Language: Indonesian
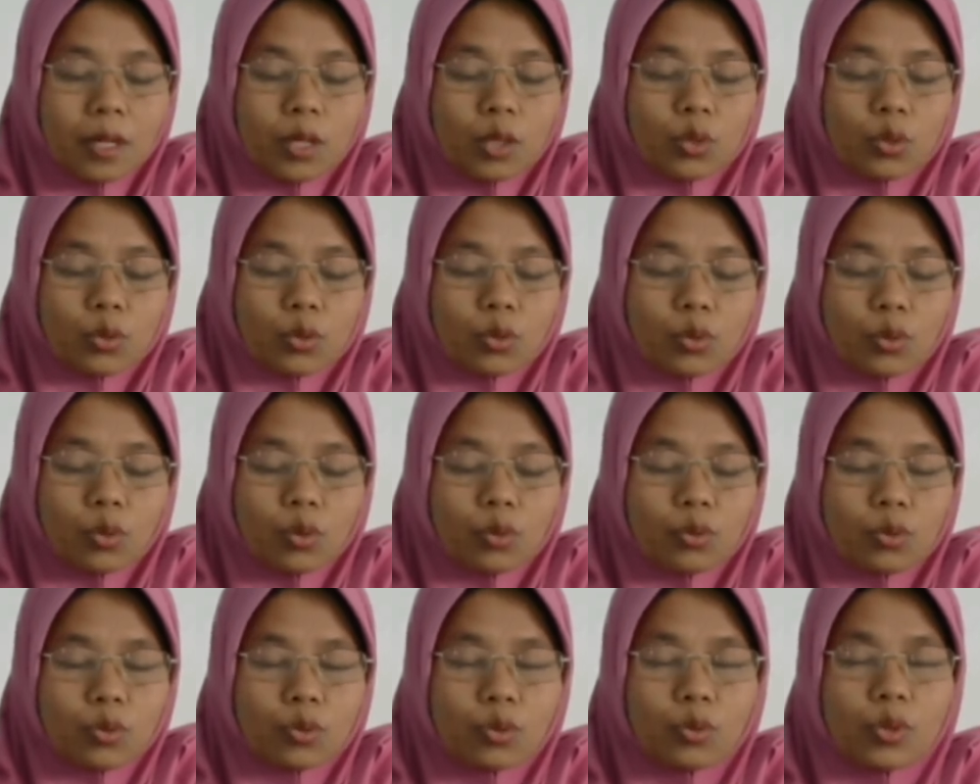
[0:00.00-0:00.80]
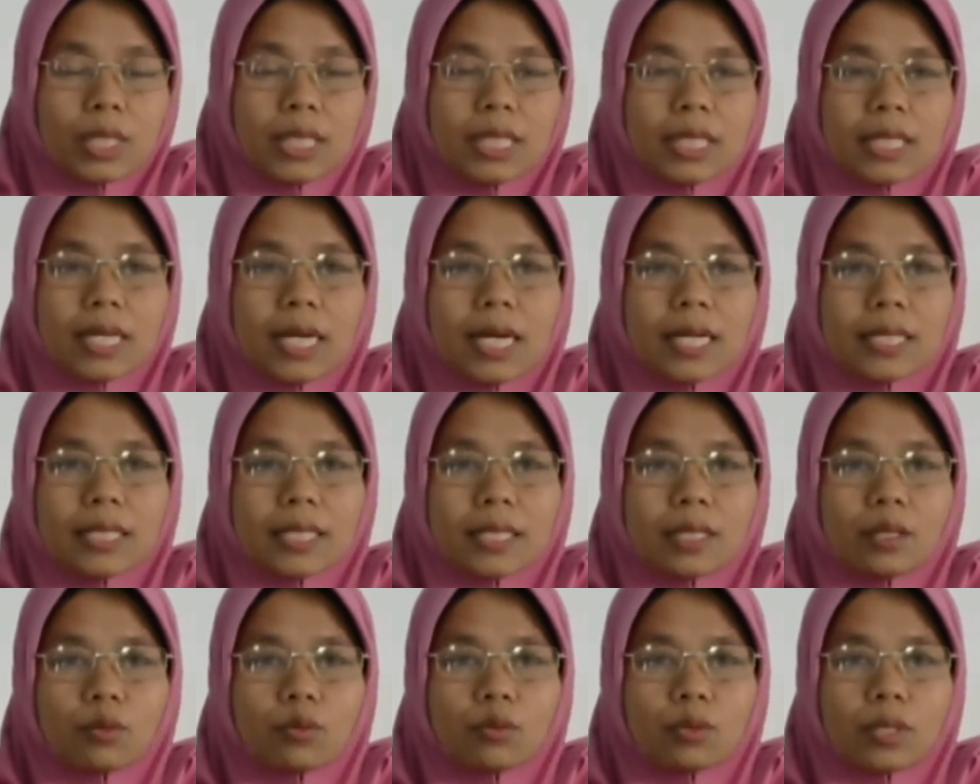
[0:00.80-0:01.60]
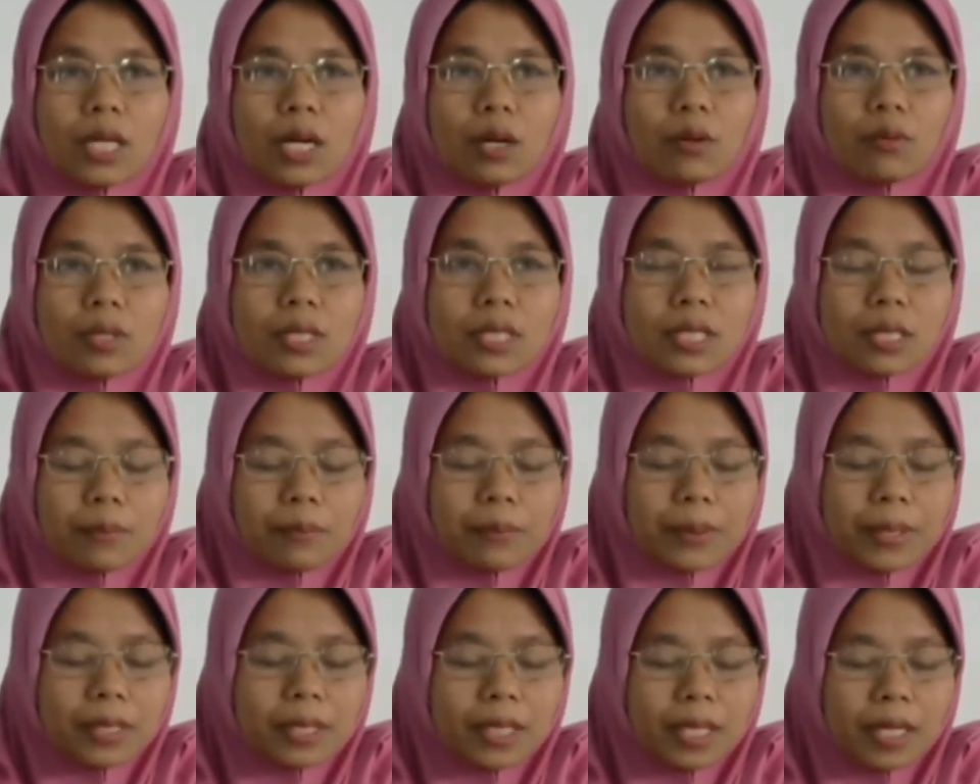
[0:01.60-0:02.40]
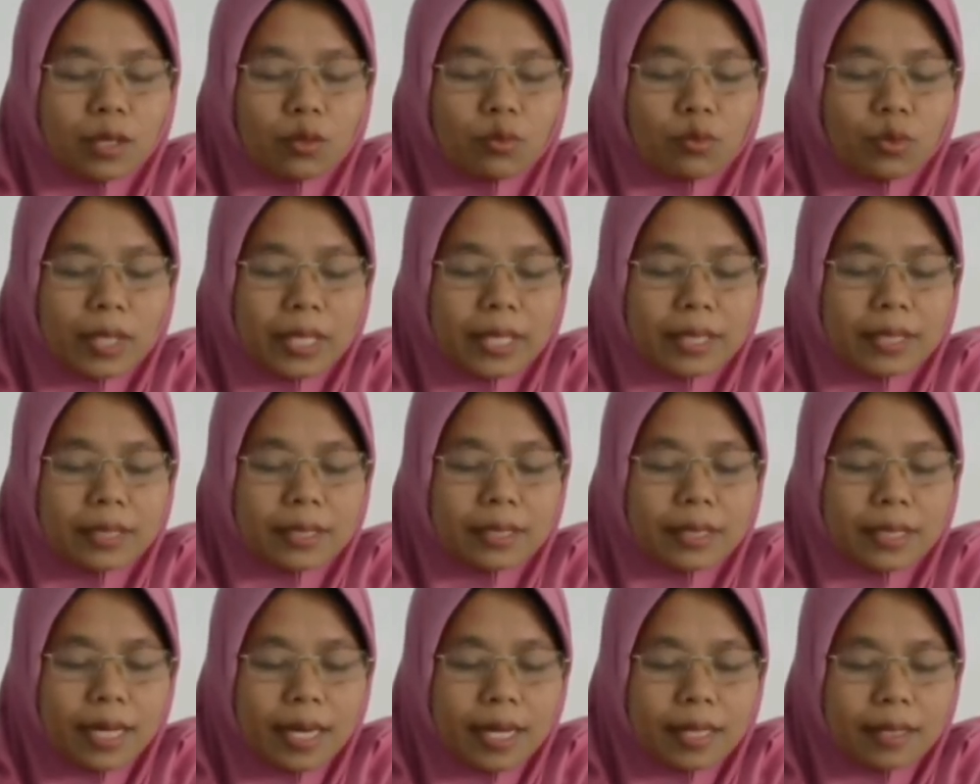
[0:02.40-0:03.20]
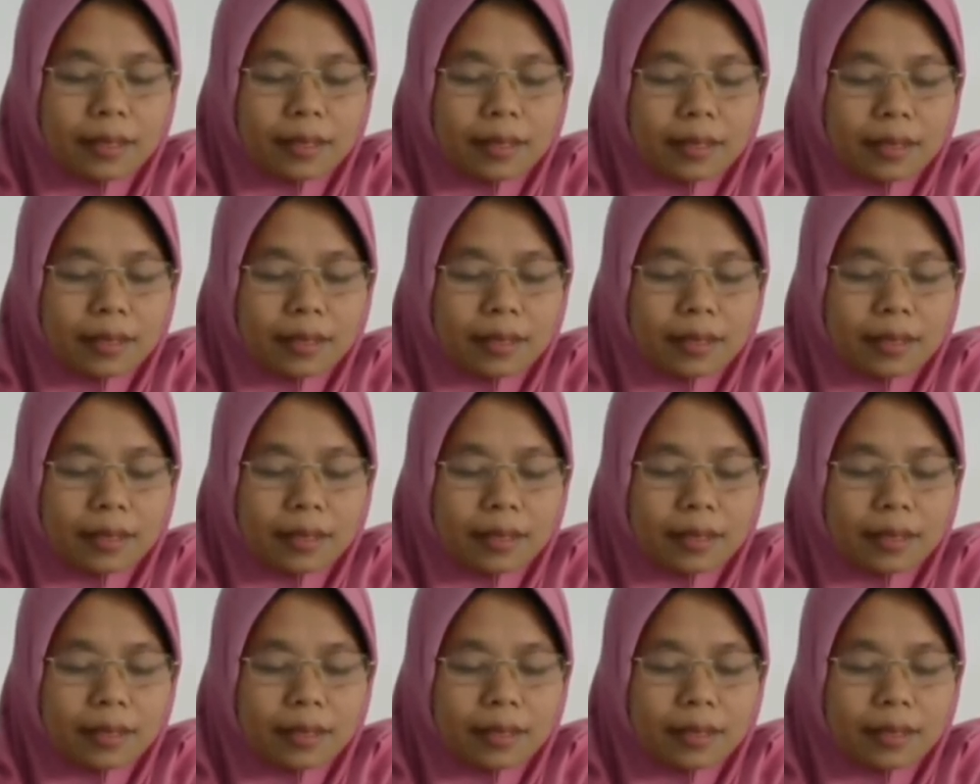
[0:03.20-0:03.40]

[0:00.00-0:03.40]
Sulusut diati utawi sepertelune diat.